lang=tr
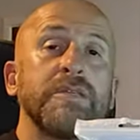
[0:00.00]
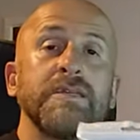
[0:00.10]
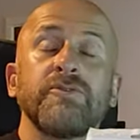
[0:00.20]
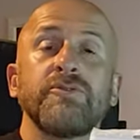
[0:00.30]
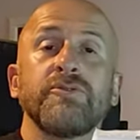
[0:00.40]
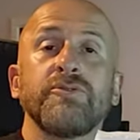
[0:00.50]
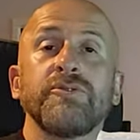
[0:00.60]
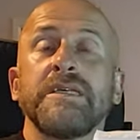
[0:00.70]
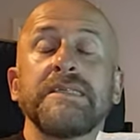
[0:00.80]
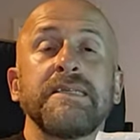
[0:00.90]
buraya
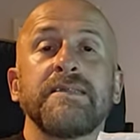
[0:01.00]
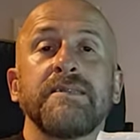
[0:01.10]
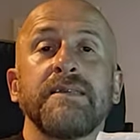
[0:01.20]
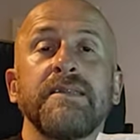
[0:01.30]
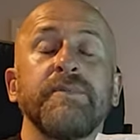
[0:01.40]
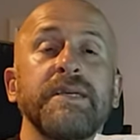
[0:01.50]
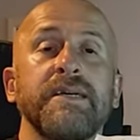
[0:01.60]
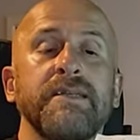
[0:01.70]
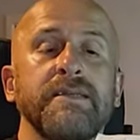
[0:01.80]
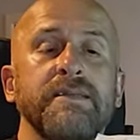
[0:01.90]
takıyorsunuz. SSD ya da
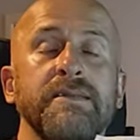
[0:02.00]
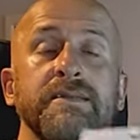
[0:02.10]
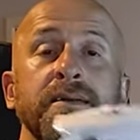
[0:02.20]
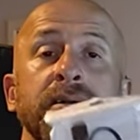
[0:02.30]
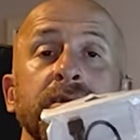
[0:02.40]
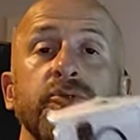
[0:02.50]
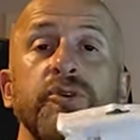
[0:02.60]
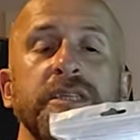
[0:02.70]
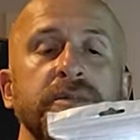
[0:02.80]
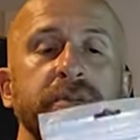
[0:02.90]
mekanik disk
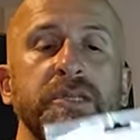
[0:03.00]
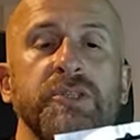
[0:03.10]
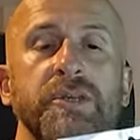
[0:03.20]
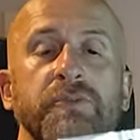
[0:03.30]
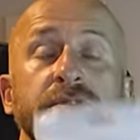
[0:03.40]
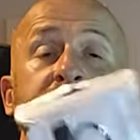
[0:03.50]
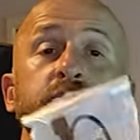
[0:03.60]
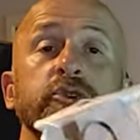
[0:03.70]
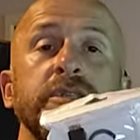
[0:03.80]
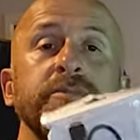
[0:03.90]
USB'ye çeviriyor
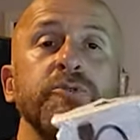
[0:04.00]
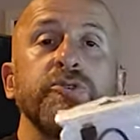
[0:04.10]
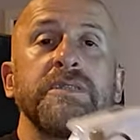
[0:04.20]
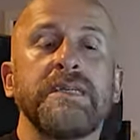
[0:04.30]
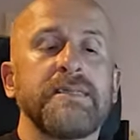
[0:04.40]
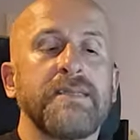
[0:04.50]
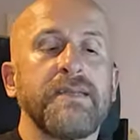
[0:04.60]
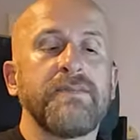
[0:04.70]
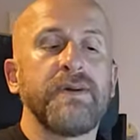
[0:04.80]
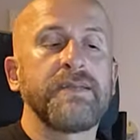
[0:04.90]
ve USB 3
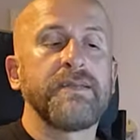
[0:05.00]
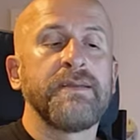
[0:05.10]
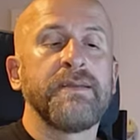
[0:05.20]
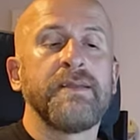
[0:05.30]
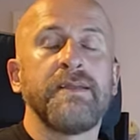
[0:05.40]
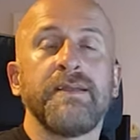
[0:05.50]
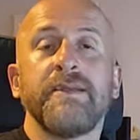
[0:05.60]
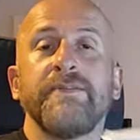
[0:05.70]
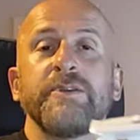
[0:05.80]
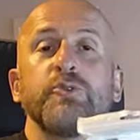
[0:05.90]
desteği var.
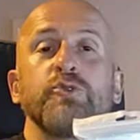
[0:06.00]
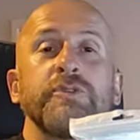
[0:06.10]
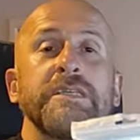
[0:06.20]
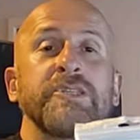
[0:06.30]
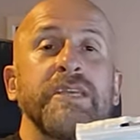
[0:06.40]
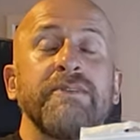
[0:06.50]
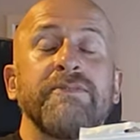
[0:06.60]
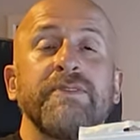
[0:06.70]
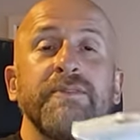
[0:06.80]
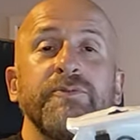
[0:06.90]
Ve kutu da
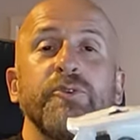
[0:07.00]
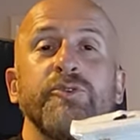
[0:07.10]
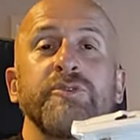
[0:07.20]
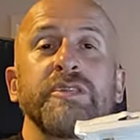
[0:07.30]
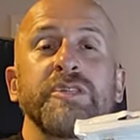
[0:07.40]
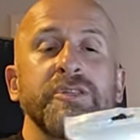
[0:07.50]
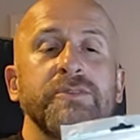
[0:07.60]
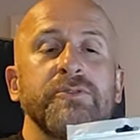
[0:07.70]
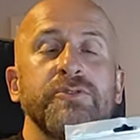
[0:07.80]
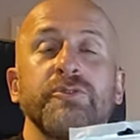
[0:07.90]
şeffaf oldukça
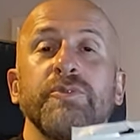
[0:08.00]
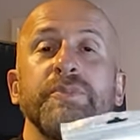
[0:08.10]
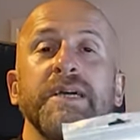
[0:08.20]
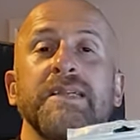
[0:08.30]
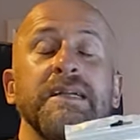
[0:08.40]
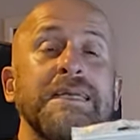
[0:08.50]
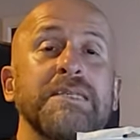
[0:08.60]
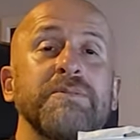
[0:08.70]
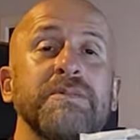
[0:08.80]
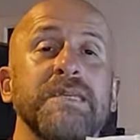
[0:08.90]
şık gözüküyor. Bir ara
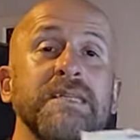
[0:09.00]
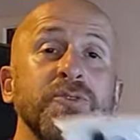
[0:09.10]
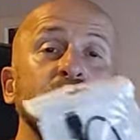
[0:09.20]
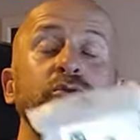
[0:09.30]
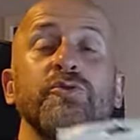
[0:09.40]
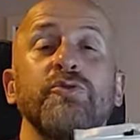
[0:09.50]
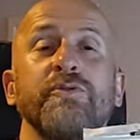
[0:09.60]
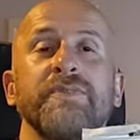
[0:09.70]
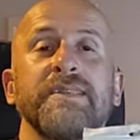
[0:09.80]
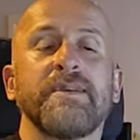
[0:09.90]
AliExpress'ten yine çok
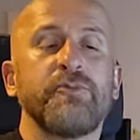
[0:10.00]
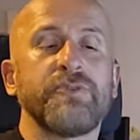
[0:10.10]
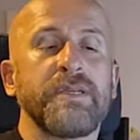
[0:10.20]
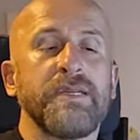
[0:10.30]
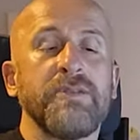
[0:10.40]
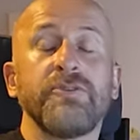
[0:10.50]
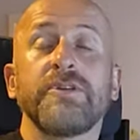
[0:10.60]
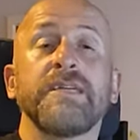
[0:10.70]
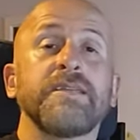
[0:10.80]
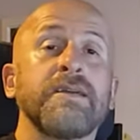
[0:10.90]
uygun fiyata bunları
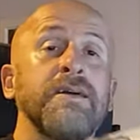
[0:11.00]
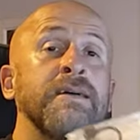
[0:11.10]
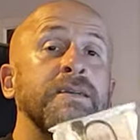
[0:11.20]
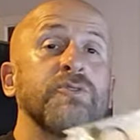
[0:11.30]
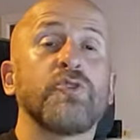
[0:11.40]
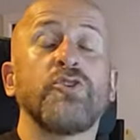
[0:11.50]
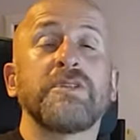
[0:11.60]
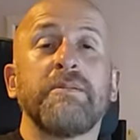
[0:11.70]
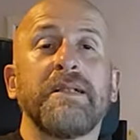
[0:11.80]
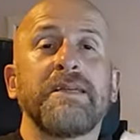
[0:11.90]
alıyorduk ancak son
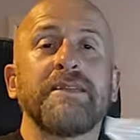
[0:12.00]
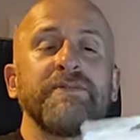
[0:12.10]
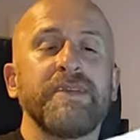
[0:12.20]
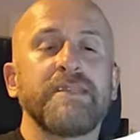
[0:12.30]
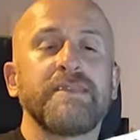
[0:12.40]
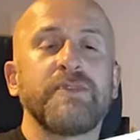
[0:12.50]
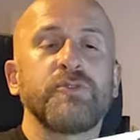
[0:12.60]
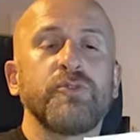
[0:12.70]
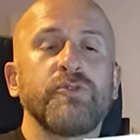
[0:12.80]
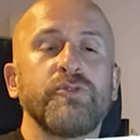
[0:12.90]
zamanlarda fiyatları
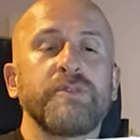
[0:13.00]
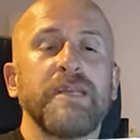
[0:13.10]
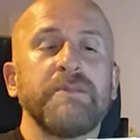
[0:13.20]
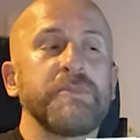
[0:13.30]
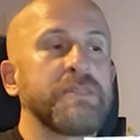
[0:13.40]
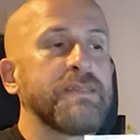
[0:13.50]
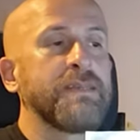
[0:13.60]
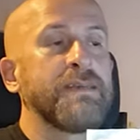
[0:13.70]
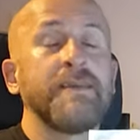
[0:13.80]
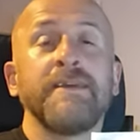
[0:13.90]
çok
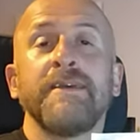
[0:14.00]
yükselmişti.